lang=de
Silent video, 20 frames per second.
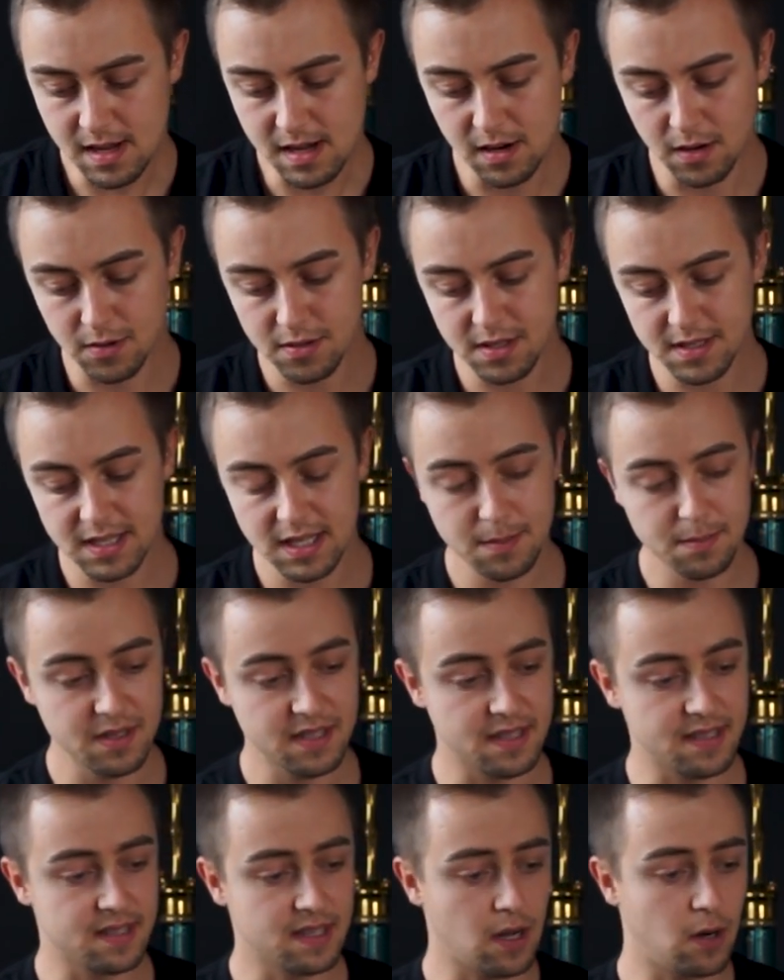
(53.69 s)
Außerdem
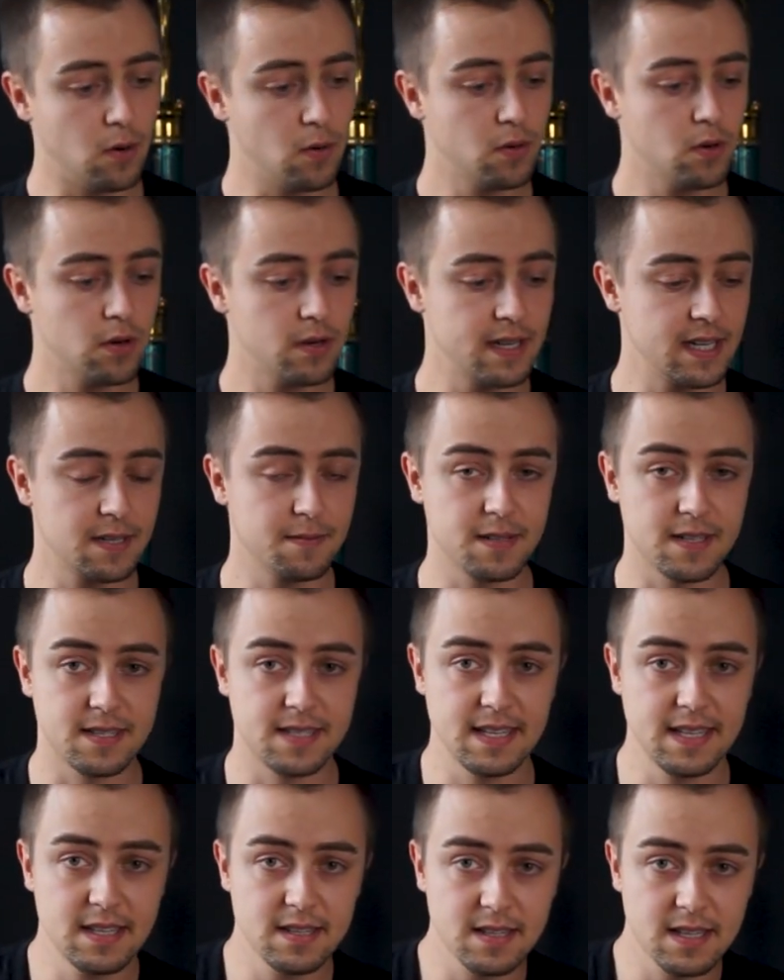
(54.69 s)
ist das Tauchrohr etwas
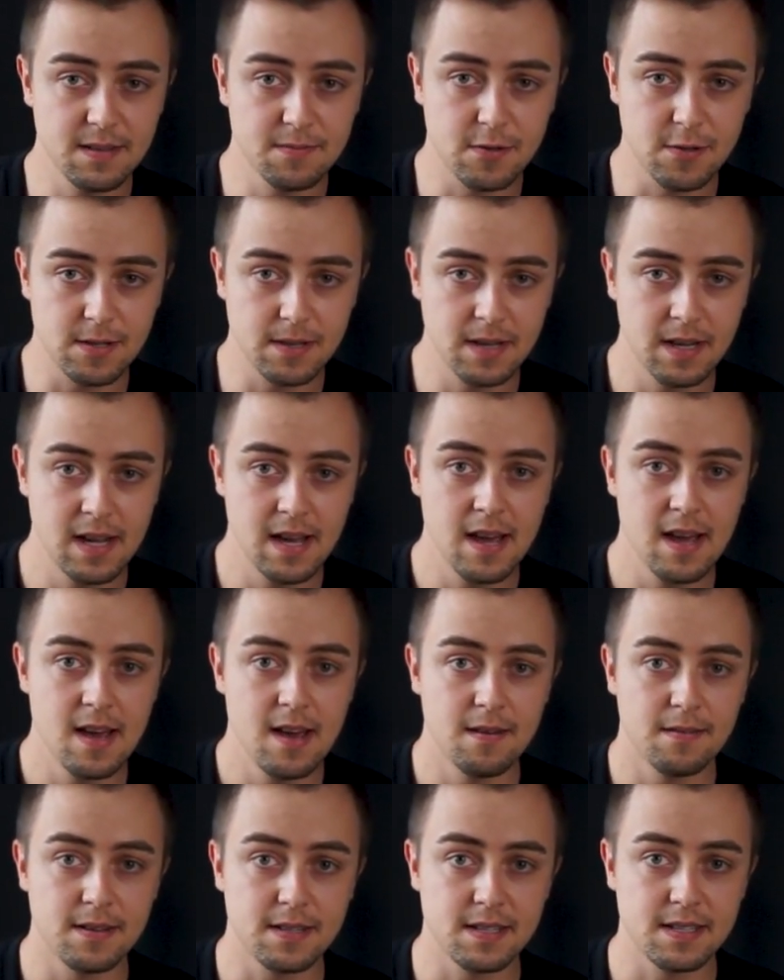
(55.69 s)
dicker geworden,
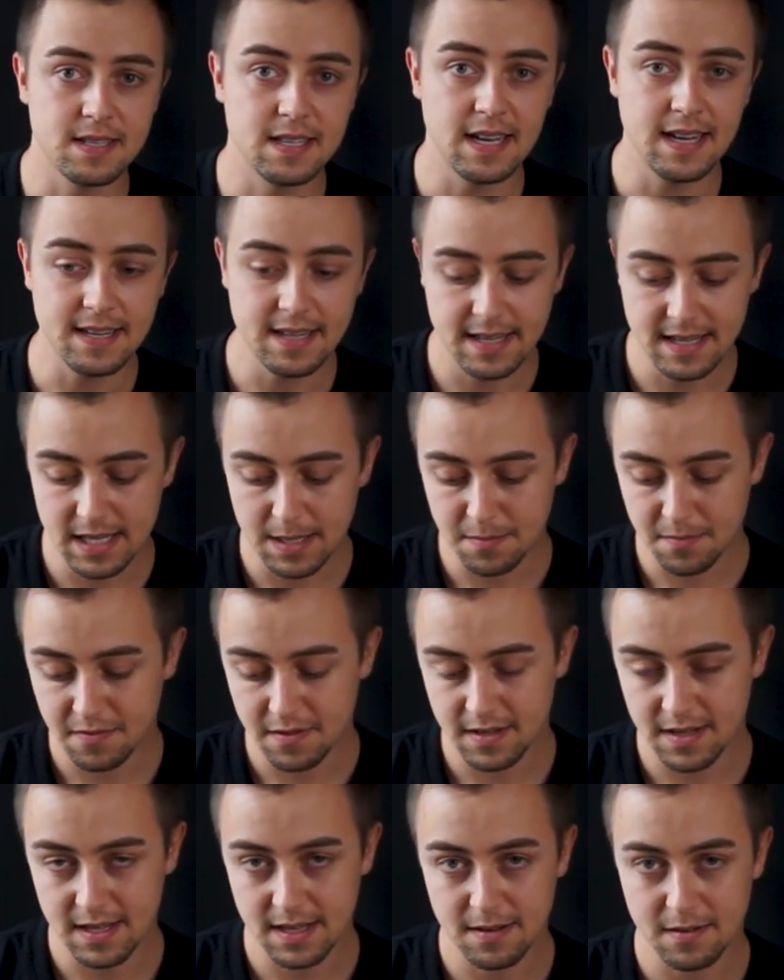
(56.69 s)
was ich sehr angenehm
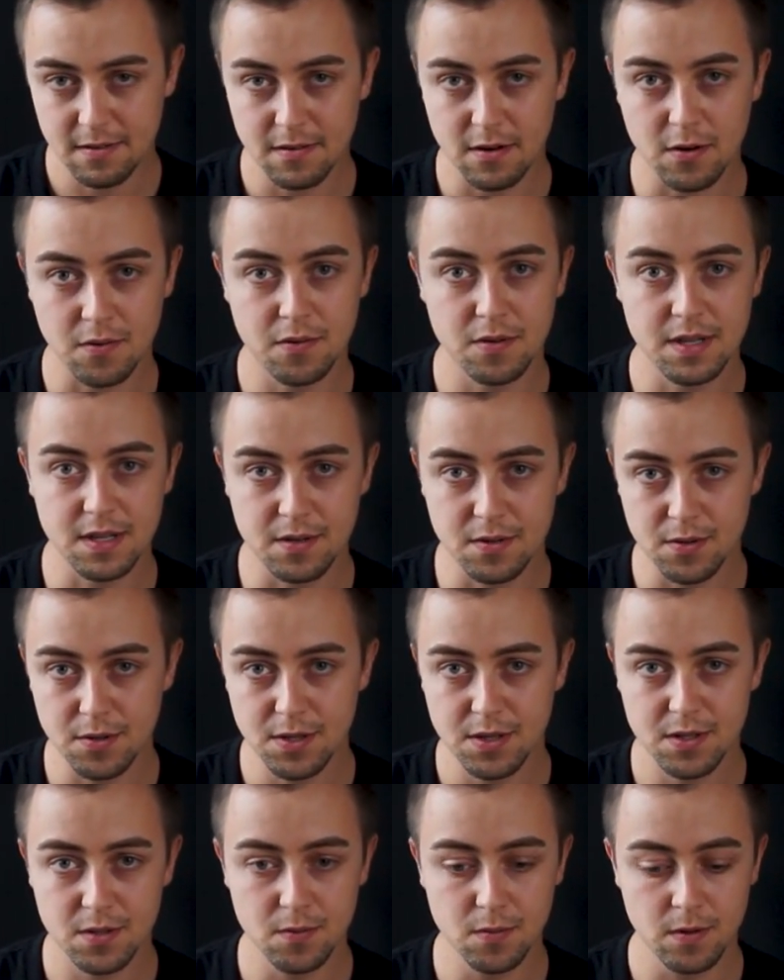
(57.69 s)
finde, auch für den
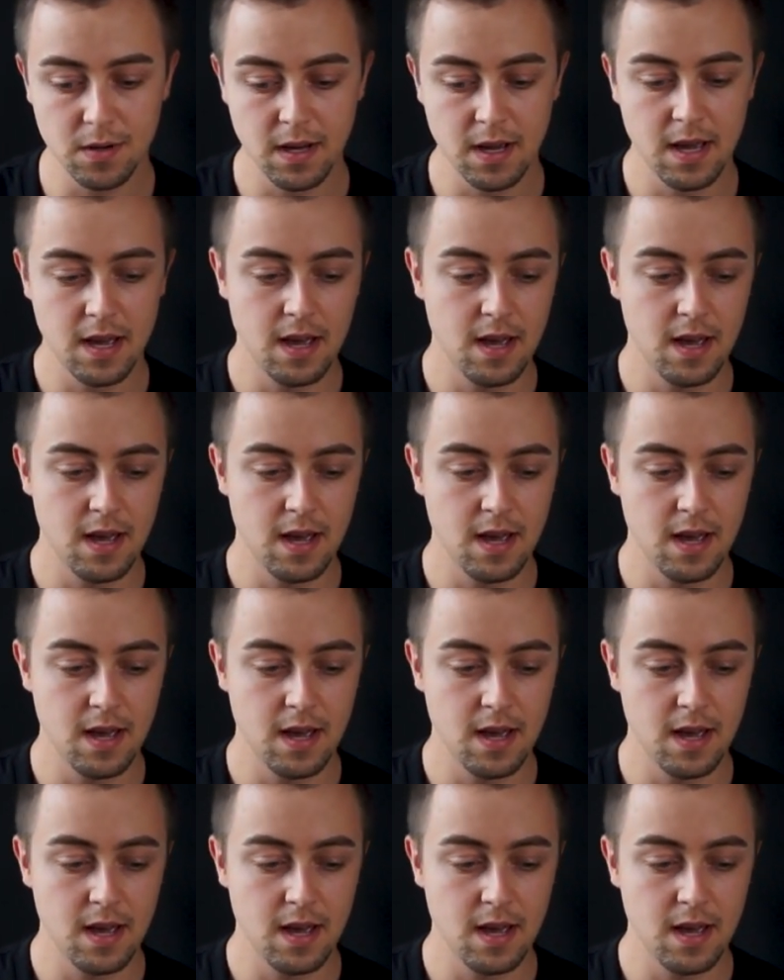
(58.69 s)
Durchzug.